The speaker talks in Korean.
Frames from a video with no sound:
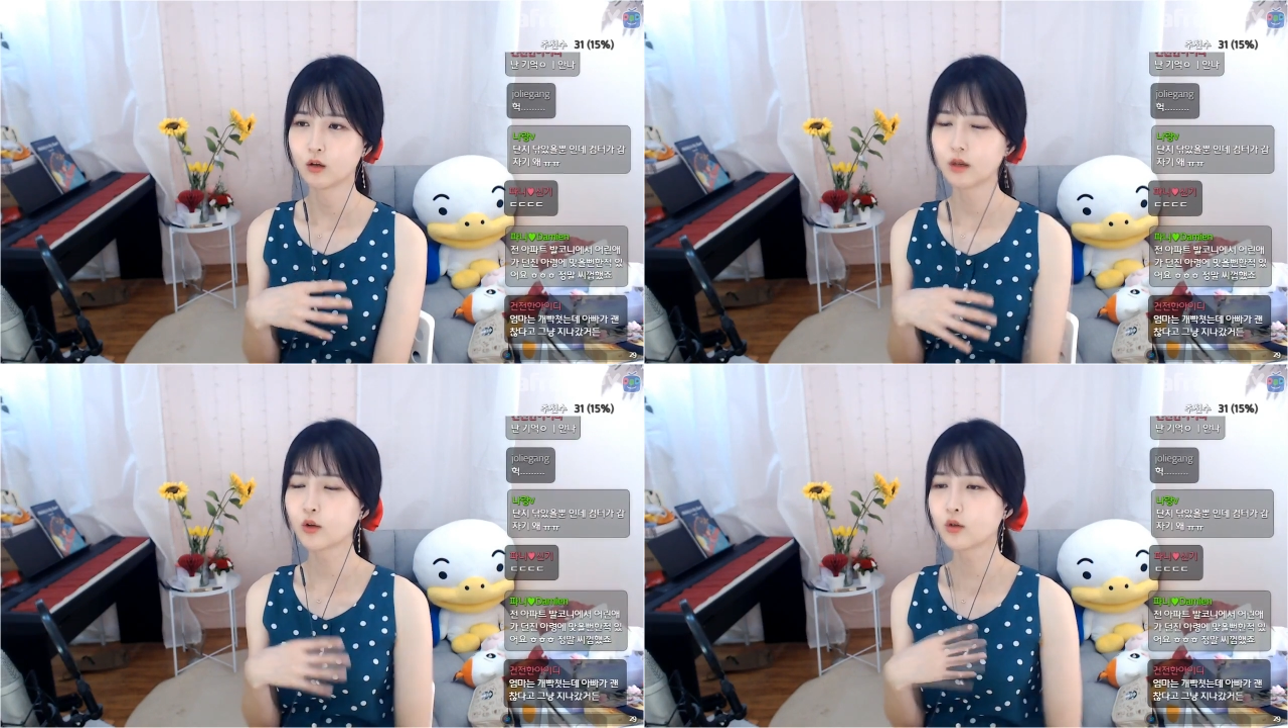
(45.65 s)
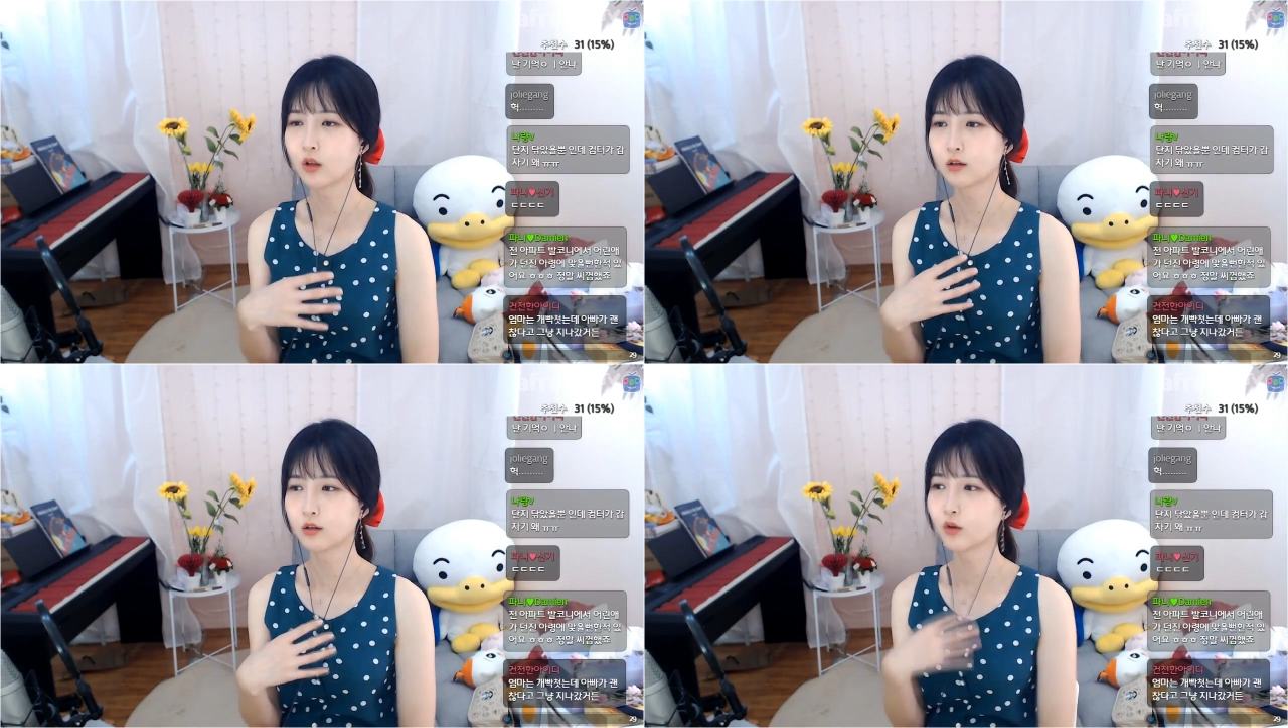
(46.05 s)
예전에
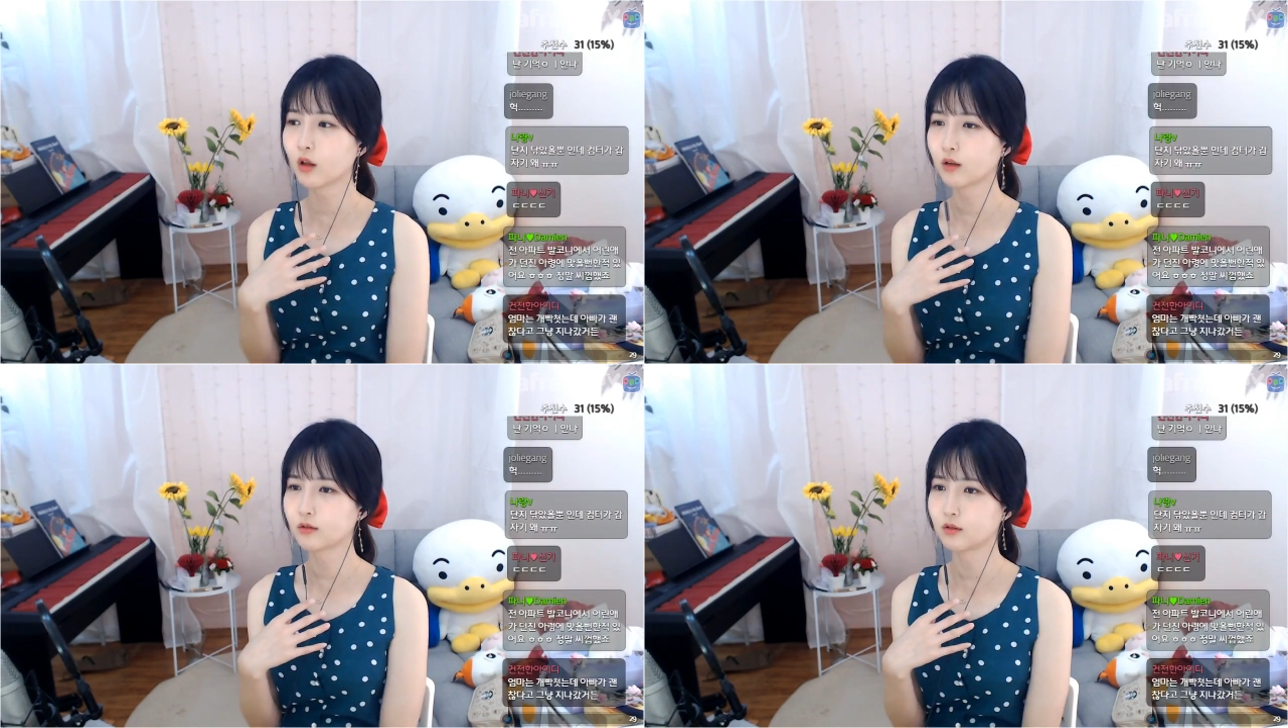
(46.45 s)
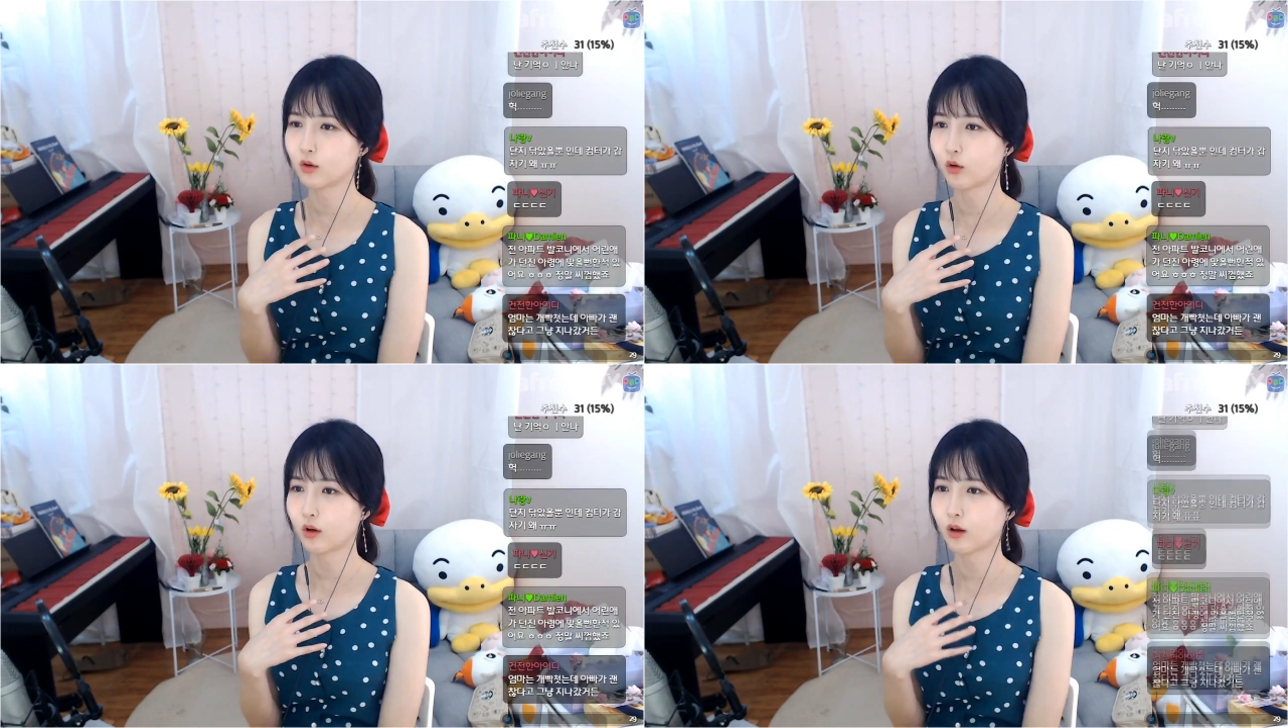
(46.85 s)
내가 그런 얘기를
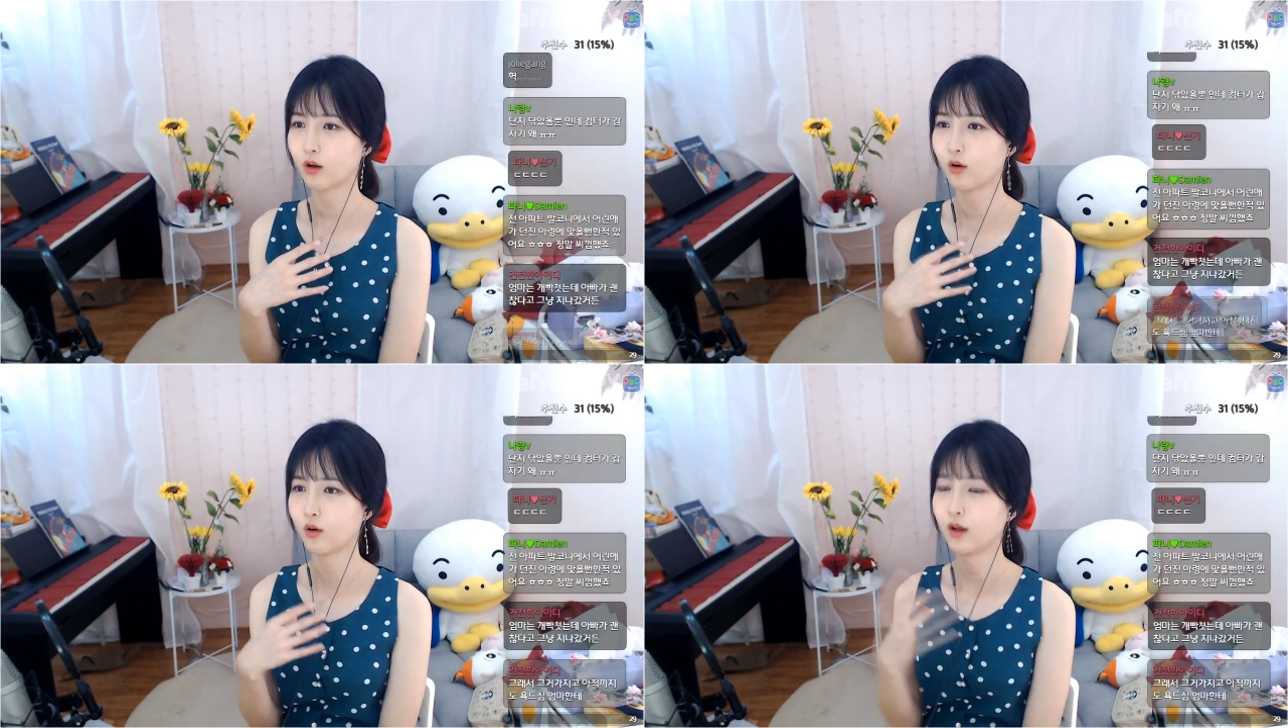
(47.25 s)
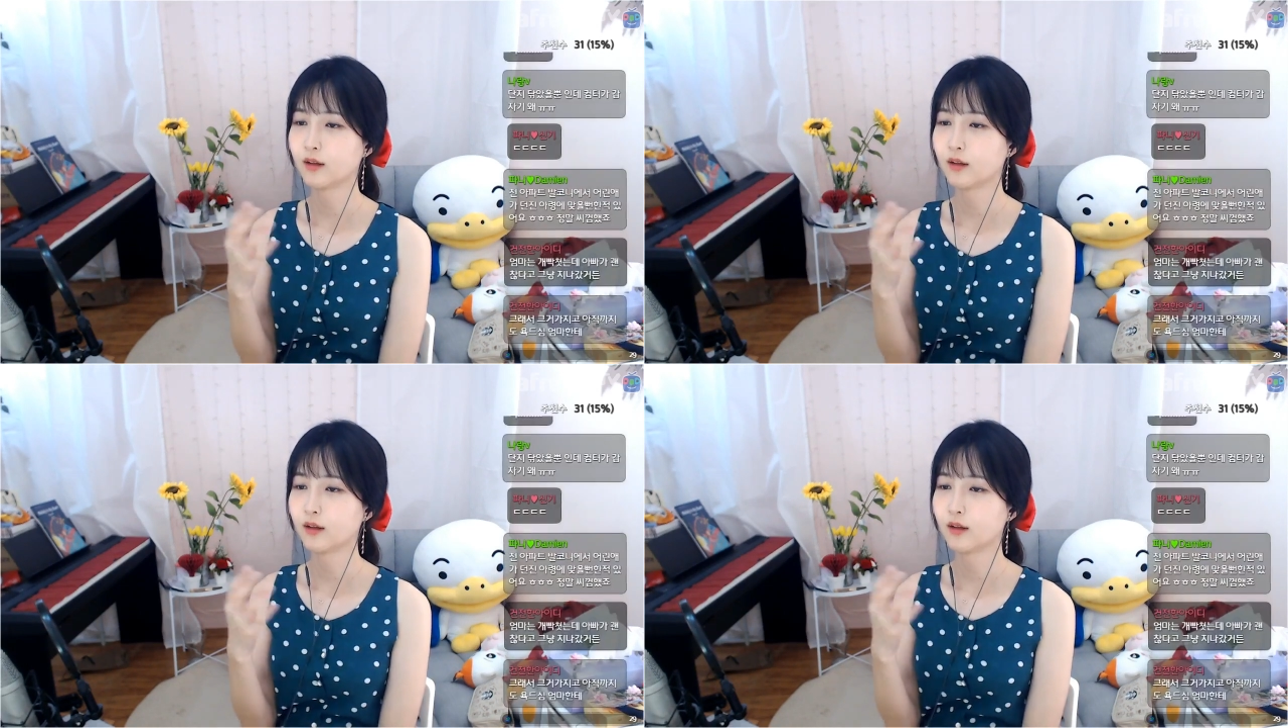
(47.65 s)
들은 거예요.